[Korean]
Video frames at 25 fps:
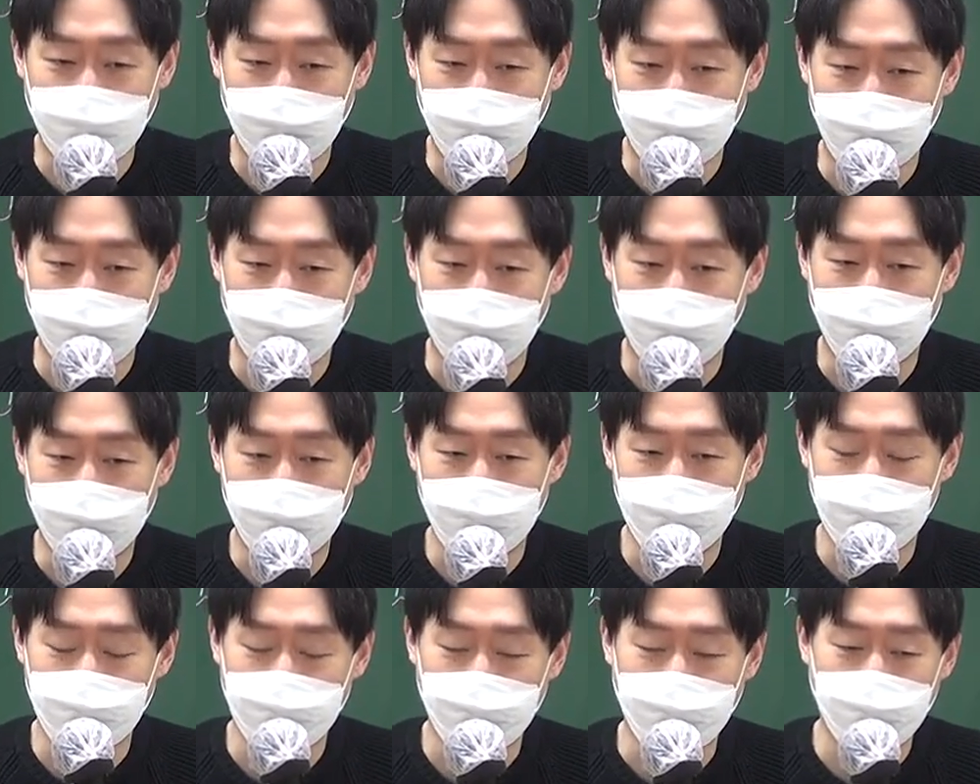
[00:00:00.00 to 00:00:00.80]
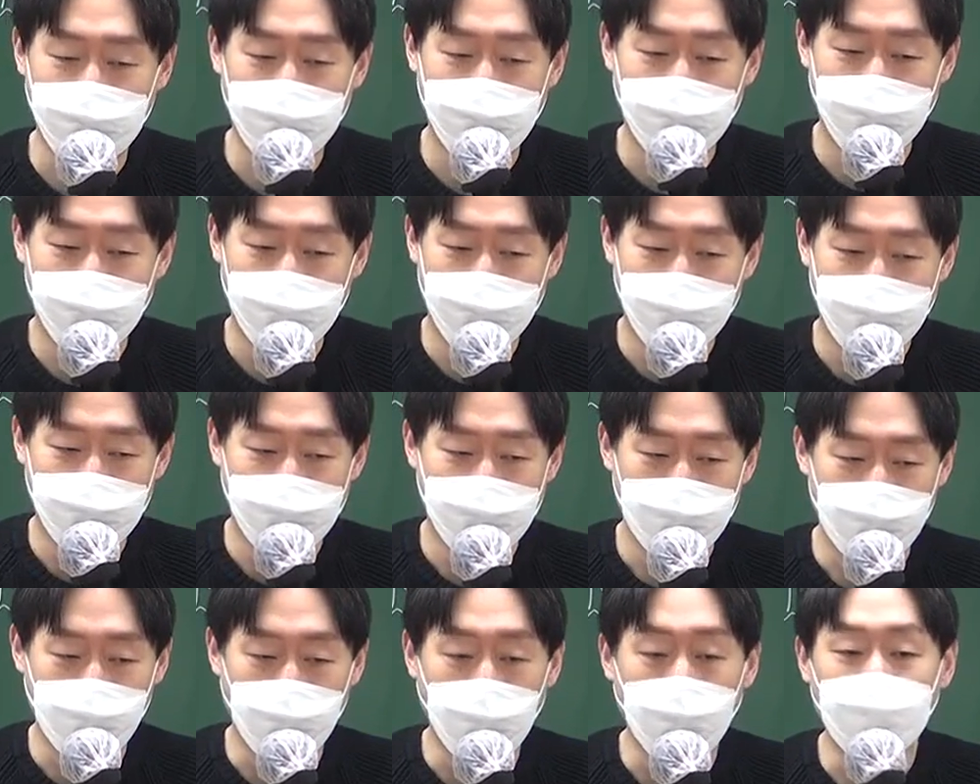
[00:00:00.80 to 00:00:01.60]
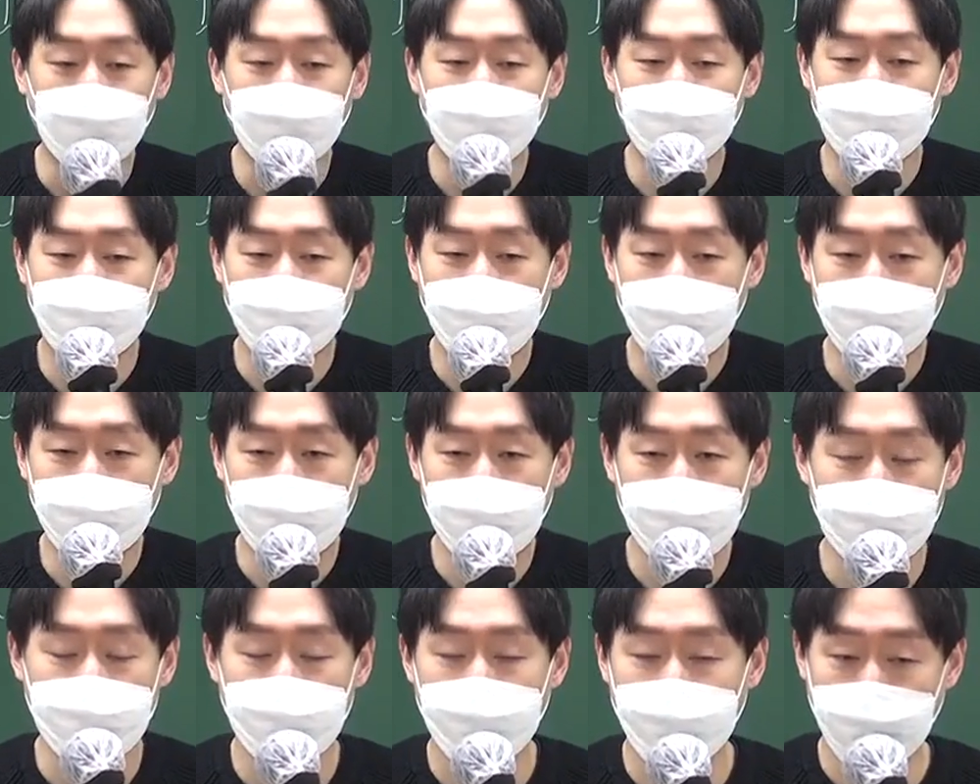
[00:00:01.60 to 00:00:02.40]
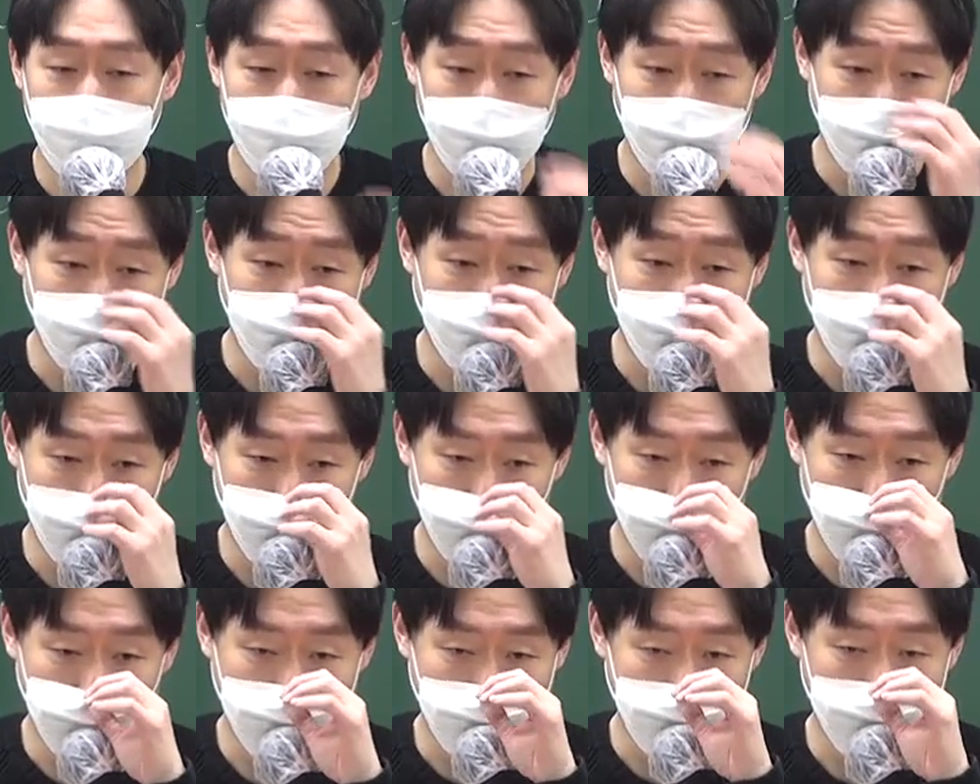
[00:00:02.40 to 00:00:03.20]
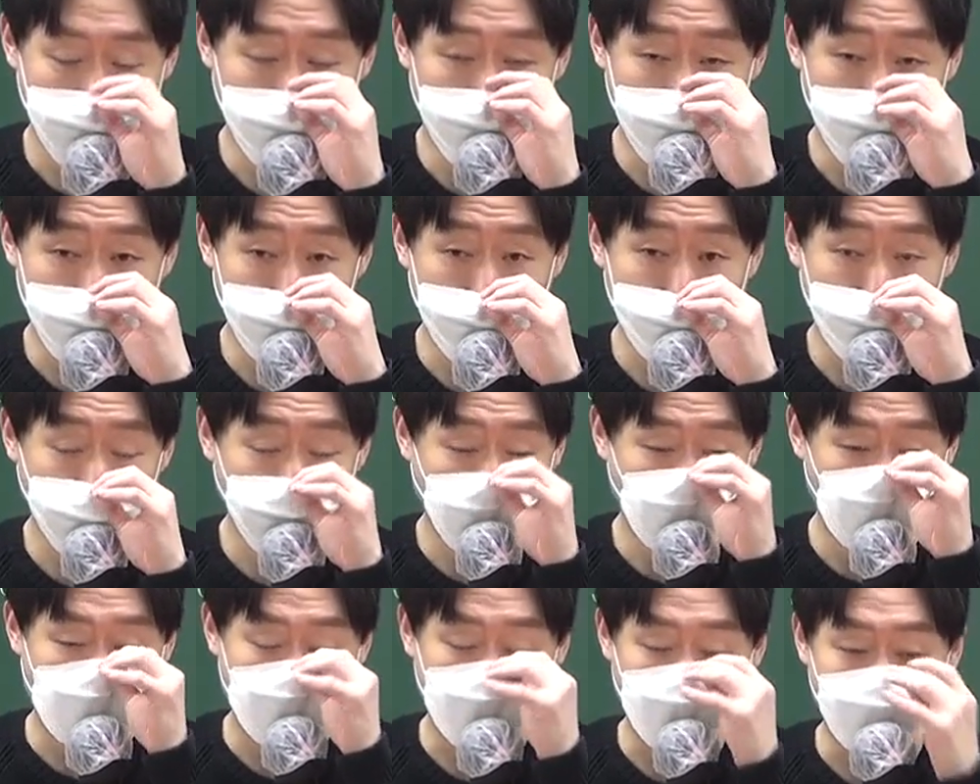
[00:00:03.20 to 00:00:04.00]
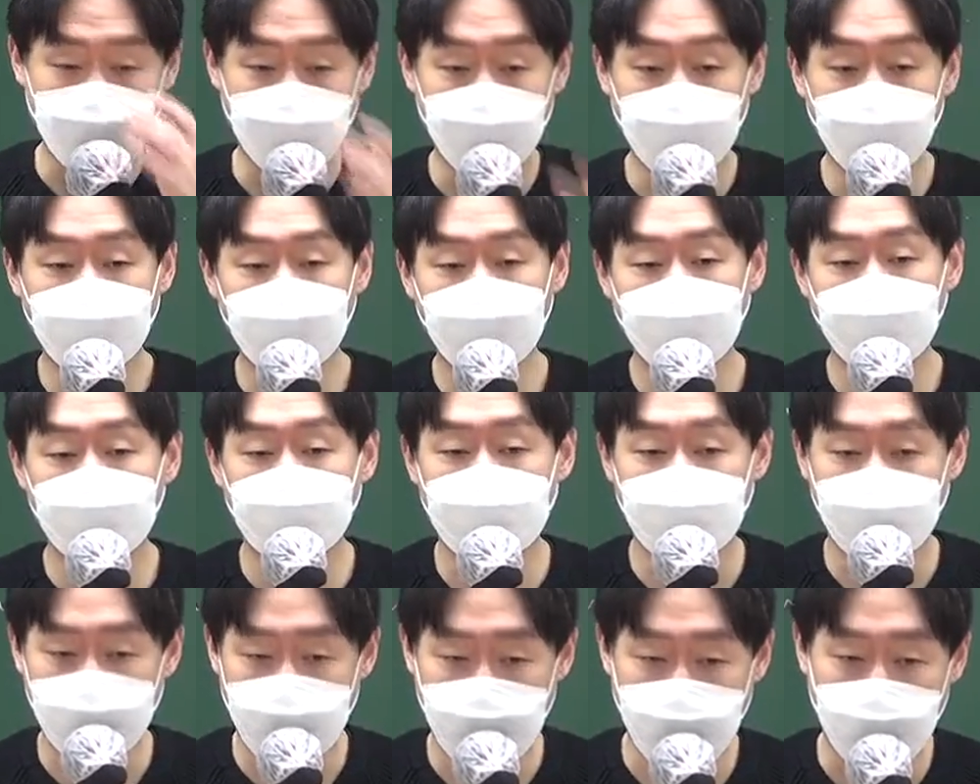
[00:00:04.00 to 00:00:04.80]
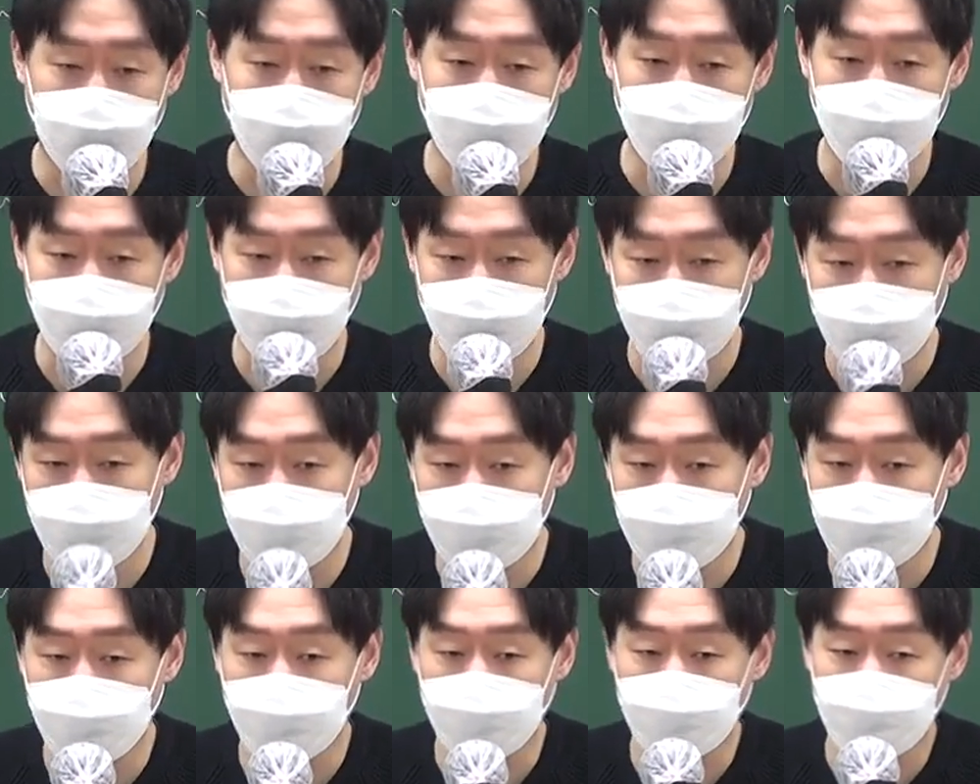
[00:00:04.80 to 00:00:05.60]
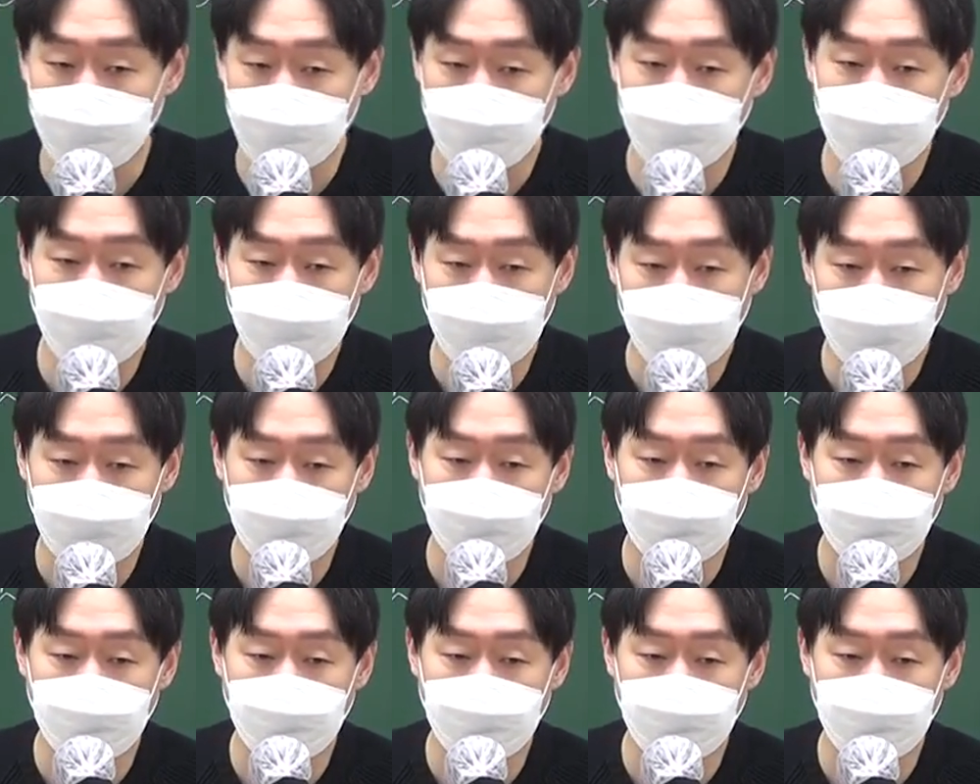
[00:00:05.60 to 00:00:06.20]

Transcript: 네, 그래서 좋은 생활 스터디를 들으셔가지고 이렇게 같이 하시는 거는